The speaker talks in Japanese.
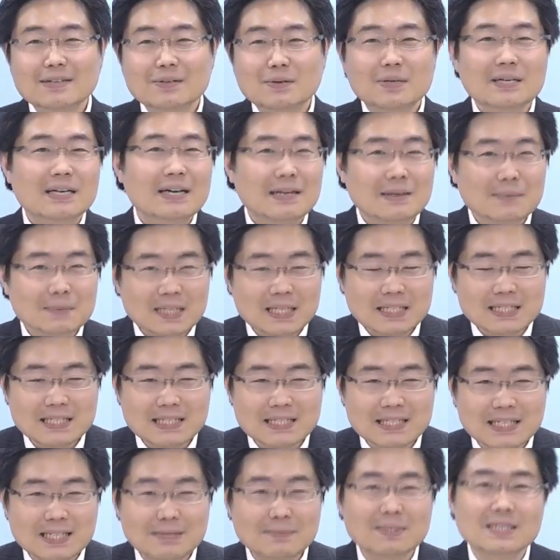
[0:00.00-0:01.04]
これからもです
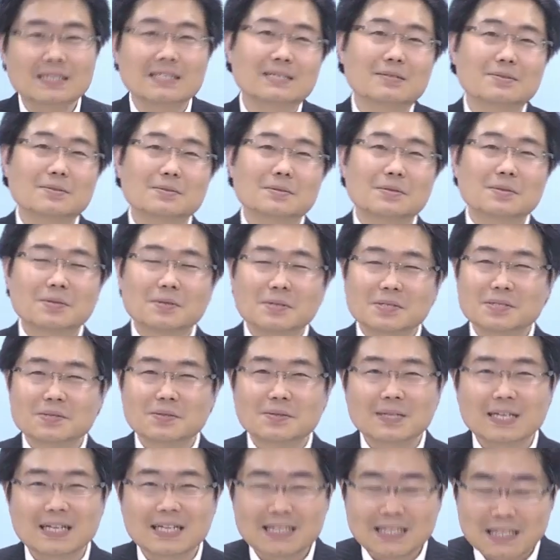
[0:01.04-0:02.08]
ねぜひ皆さんどうぞよろし
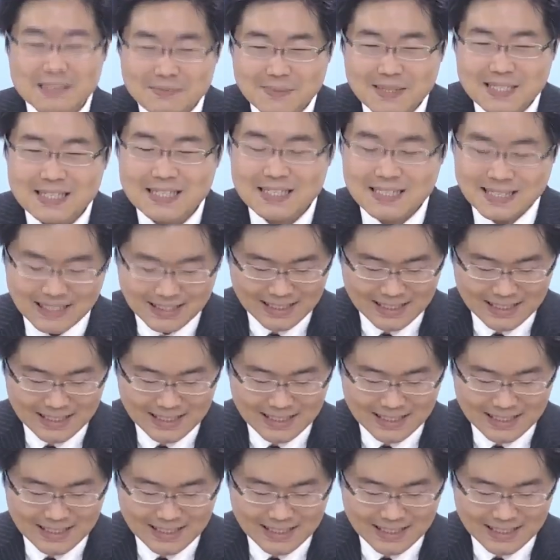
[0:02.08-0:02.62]
くお願いいたします。